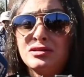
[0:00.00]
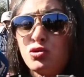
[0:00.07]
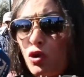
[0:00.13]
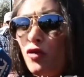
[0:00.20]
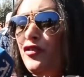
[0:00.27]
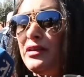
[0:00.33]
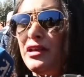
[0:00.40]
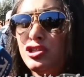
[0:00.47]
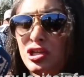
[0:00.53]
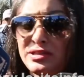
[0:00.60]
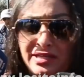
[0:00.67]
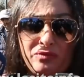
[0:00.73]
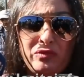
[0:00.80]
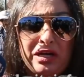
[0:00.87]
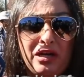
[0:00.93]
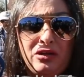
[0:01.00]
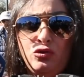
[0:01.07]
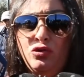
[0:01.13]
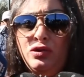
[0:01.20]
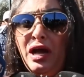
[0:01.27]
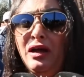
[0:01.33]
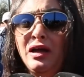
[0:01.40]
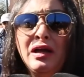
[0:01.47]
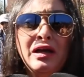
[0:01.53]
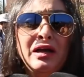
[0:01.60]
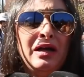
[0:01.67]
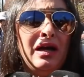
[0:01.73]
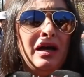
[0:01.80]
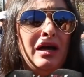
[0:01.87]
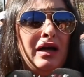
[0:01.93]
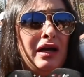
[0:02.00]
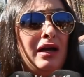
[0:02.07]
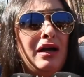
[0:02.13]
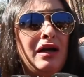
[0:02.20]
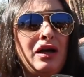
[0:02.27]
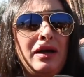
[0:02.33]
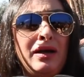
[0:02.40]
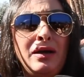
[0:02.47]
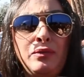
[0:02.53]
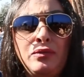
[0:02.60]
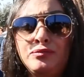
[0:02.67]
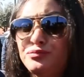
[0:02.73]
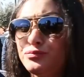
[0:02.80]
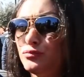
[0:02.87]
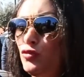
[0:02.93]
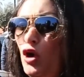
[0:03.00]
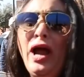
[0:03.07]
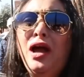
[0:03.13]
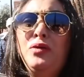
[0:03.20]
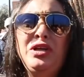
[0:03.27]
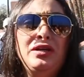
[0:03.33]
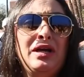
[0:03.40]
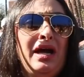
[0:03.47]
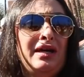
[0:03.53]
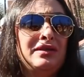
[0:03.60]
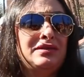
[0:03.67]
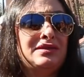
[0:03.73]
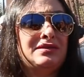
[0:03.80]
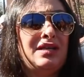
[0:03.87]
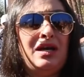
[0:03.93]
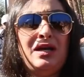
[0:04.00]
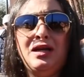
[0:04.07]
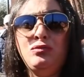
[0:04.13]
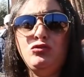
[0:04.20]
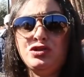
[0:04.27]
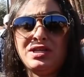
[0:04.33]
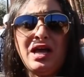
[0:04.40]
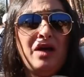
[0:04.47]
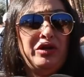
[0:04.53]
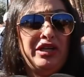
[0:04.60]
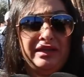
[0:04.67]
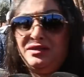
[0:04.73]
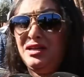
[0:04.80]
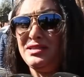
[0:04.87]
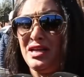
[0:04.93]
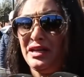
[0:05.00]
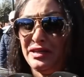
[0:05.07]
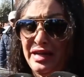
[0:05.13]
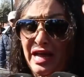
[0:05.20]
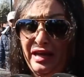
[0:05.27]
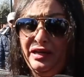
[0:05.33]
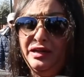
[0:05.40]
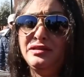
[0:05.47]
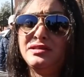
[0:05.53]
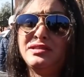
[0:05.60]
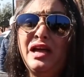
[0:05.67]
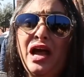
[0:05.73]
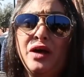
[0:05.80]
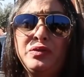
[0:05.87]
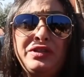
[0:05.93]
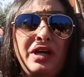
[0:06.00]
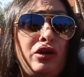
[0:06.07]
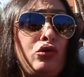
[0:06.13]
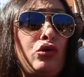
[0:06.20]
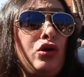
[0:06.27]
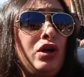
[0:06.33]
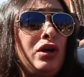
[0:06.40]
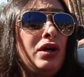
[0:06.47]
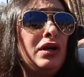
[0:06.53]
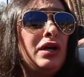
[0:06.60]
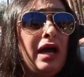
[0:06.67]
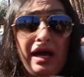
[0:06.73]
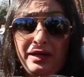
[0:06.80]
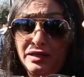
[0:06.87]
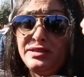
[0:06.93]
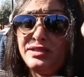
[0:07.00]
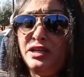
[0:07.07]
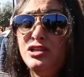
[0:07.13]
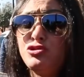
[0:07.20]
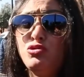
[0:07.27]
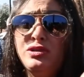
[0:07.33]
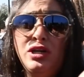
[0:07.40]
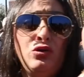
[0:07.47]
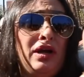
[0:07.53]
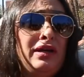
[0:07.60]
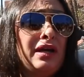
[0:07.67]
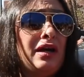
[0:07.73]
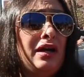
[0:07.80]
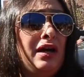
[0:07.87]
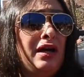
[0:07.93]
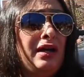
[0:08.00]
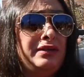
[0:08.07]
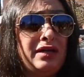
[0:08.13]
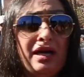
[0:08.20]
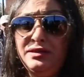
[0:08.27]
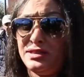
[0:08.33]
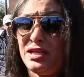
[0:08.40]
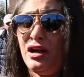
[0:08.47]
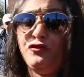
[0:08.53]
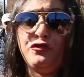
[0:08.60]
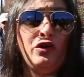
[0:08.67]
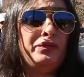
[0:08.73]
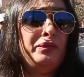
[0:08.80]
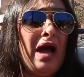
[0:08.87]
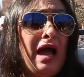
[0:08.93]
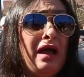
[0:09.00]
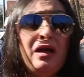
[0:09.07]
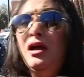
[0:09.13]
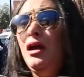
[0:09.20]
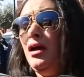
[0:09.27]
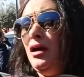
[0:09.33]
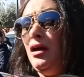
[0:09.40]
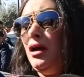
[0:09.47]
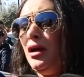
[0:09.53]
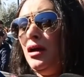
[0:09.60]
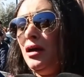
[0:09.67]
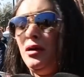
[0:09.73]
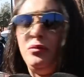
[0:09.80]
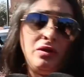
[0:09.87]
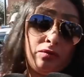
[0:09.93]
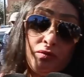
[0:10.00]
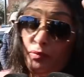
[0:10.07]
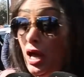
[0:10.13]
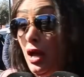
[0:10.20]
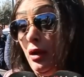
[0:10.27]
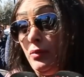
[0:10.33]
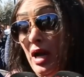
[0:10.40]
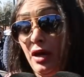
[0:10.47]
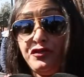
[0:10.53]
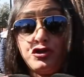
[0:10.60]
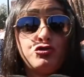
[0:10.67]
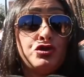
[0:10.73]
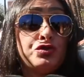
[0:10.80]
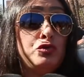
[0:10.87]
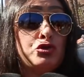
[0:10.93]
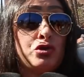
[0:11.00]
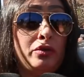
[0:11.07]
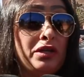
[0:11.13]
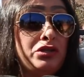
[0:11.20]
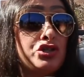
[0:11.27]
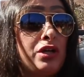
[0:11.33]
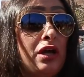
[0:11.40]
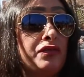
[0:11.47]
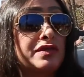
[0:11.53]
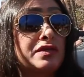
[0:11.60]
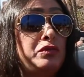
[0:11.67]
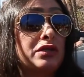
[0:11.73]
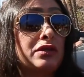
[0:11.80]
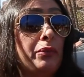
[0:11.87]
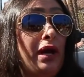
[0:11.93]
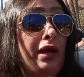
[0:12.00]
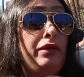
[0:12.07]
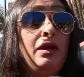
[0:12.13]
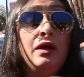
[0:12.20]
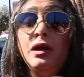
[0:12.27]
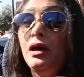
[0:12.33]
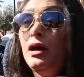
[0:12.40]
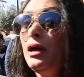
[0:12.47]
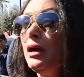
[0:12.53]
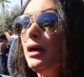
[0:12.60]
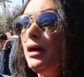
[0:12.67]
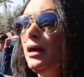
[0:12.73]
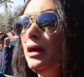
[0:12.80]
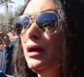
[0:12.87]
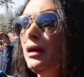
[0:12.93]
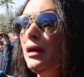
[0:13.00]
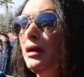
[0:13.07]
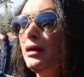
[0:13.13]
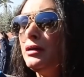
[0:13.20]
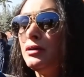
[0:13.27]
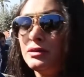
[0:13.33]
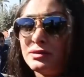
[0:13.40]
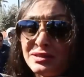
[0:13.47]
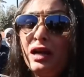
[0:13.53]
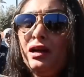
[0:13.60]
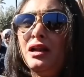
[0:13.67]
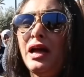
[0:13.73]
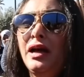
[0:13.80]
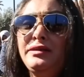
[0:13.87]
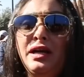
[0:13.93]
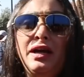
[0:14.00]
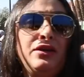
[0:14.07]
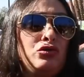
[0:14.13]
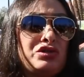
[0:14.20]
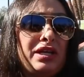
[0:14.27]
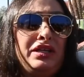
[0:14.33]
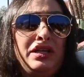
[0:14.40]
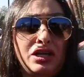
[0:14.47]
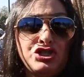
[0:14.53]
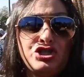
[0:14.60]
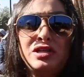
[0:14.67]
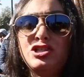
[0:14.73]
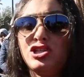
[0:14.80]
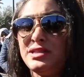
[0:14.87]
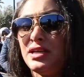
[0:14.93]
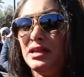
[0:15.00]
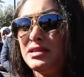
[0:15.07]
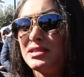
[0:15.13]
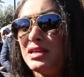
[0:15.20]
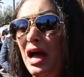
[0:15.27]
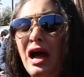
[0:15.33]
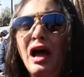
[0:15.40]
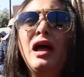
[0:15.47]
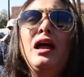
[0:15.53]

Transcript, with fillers: توقفت الجلسه المره الاولى محامي احد المتهمين عندنا ساكن اعلن الانسحاب ديالو اعلن التنازل ديالو على على الترافع معاه ما عرفتش شنو سميتو انا ما غاديش نعرف السميه طبعا أه، اضطر القاضي انه ثاني اجل الجلسه نص ساعه